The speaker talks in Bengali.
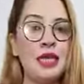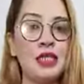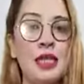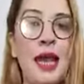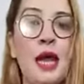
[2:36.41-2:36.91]

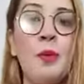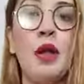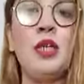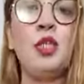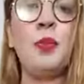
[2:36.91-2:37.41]
কালেকশন দেখাবো
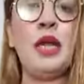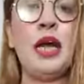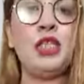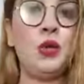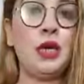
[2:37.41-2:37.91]
কারচুপির
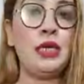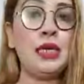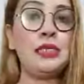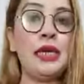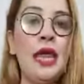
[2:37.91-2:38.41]
কাজ করা
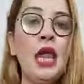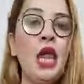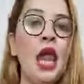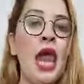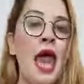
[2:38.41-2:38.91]
ঠিক আছে
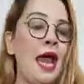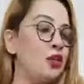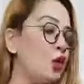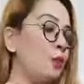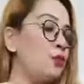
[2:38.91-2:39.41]

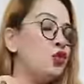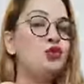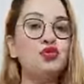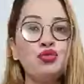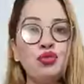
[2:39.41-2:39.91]
একদম
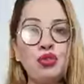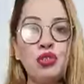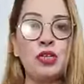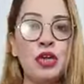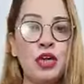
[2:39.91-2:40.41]
সুন্দর সুন্দর
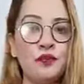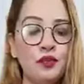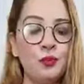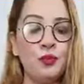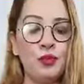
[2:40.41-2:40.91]
কিছু
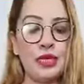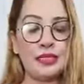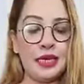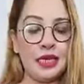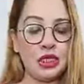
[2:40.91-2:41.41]
কালারফুল
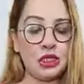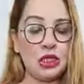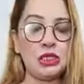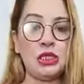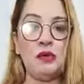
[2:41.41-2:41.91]
বুটিক্স
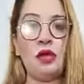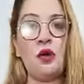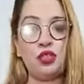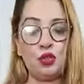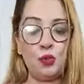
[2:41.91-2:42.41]
কালেকশন যেগুলো
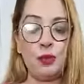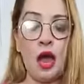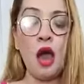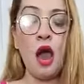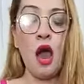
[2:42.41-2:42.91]
হচ্ছে তোমরা
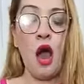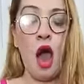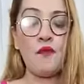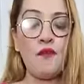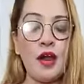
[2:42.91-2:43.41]

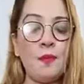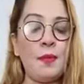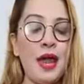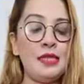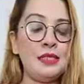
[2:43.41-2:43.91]
অফার
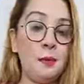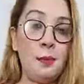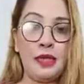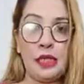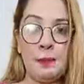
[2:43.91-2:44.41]
প্রাইসে
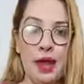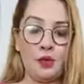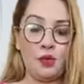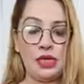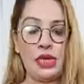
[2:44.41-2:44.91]
পেতে
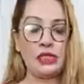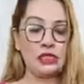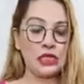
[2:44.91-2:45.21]
পারো ঠিক আছে